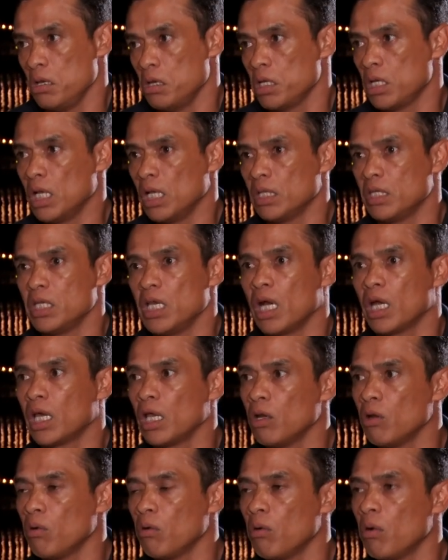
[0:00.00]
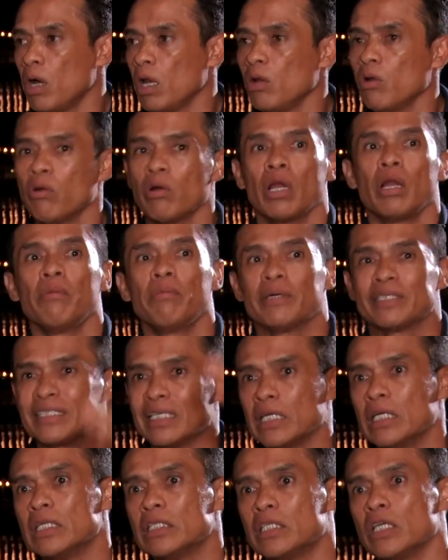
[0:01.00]
Y el día que lo va a lograr va a
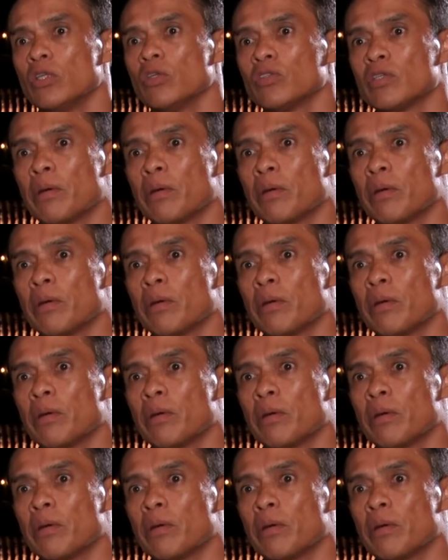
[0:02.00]
seguir siendo